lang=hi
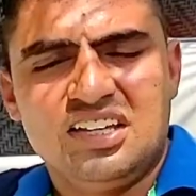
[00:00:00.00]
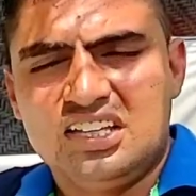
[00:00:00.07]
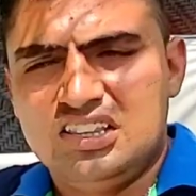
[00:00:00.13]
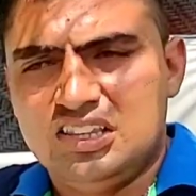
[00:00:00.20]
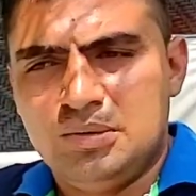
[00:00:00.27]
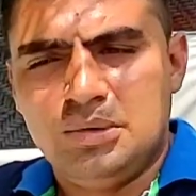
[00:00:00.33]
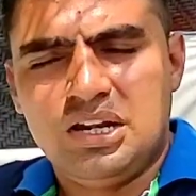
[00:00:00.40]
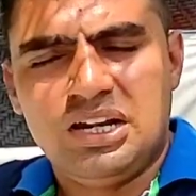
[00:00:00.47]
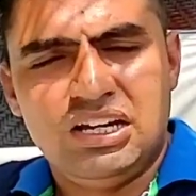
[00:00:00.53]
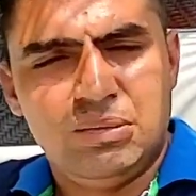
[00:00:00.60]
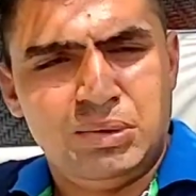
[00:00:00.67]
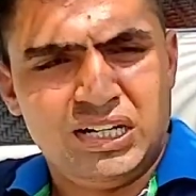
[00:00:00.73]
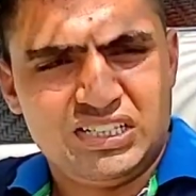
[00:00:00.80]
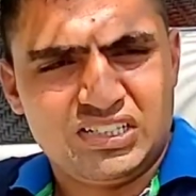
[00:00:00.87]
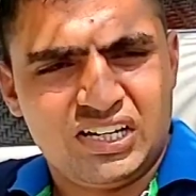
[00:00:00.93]
किनती मेरे
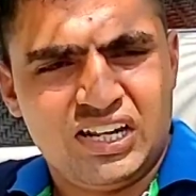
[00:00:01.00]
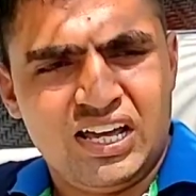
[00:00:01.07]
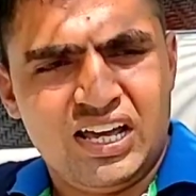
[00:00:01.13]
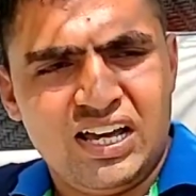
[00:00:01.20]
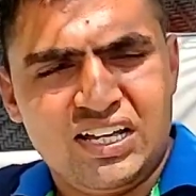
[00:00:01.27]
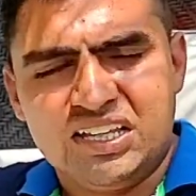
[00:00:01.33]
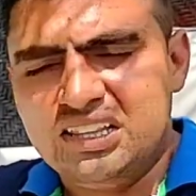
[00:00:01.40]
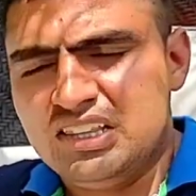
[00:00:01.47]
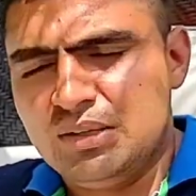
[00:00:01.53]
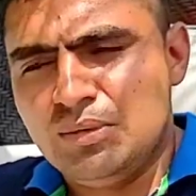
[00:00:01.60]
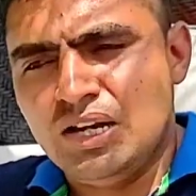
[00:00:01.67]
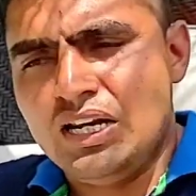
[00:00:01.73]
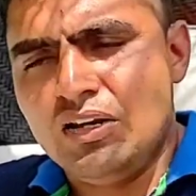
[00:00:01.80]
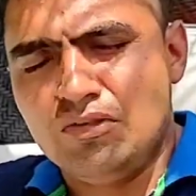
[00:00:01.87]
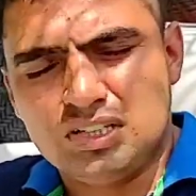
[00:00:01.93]
लिए बेस्ट करया किनती
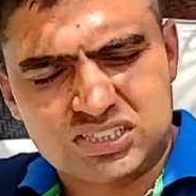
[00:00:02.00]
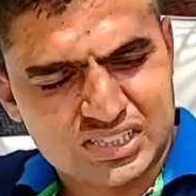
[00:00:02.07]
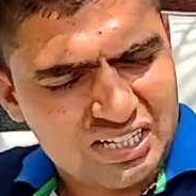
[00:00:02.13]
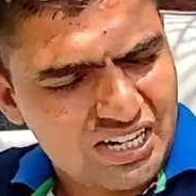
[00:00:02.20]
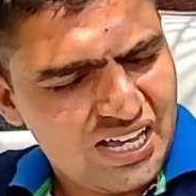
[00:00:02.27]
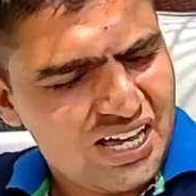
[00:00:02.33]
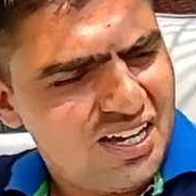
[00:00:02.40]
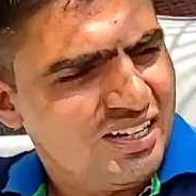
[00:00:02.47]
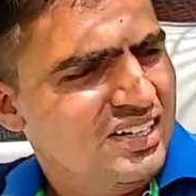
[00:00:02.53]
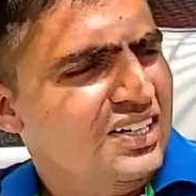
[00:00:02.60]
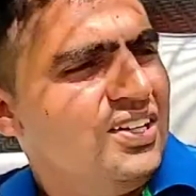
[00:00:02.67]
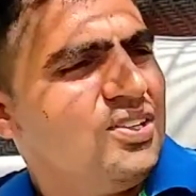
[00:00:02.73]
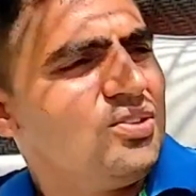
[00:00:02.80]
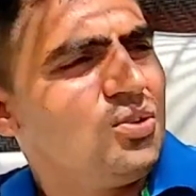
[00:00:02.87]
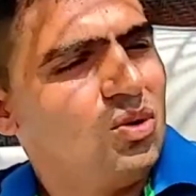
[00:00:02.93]
मेरे लिए वर्स्ट करया
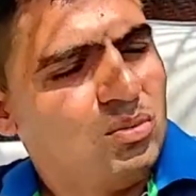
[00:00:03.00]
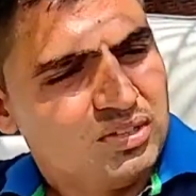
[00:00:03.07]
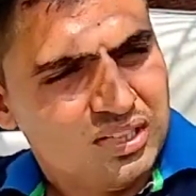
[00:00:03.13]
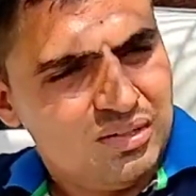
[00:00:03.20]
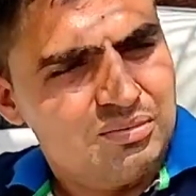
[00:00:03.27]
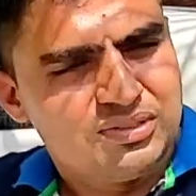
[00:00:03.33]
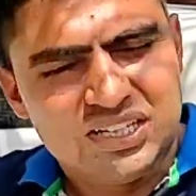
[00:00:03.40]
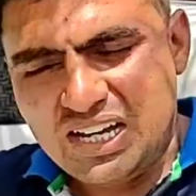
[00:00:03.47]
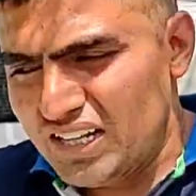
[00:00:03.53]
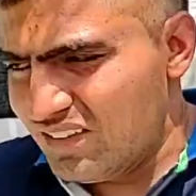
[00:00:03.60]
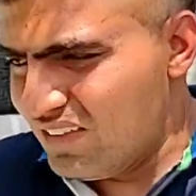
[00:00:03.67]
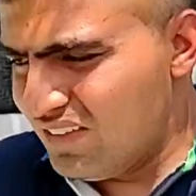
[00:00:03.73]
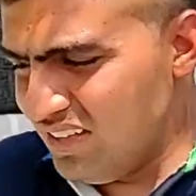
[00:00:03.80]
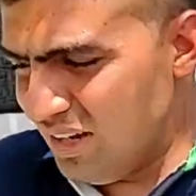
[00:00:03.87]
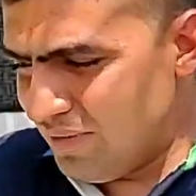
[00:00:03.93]
तो मतलब सारी
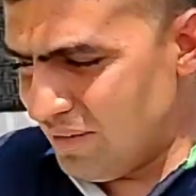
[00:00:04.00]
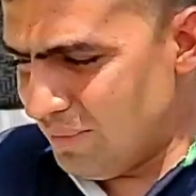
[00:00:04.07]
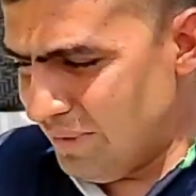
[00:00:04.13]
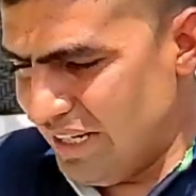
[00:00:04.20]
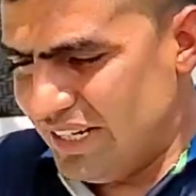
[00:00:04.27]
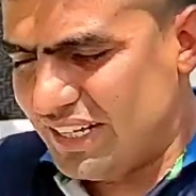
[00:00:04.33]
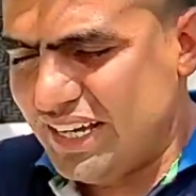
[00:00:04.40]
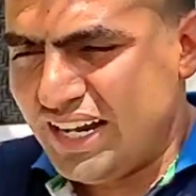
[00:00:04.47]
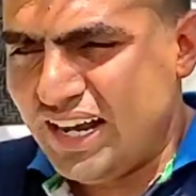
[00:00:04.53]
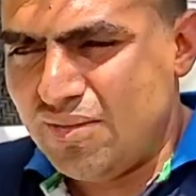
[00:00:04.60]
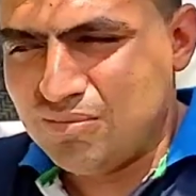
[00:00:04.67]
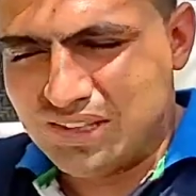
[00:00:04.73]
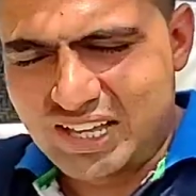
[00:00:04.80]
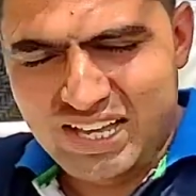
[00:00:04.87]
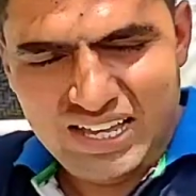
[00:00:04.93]
चीज़ें अपने बैठ के
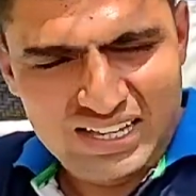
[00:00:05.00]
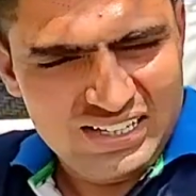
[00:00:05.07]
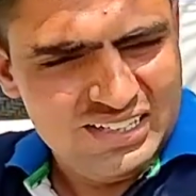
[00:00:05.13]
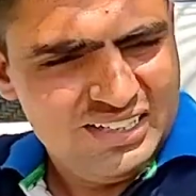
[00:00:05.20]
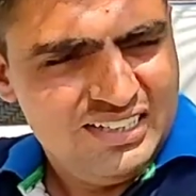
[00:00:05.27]
आराम तय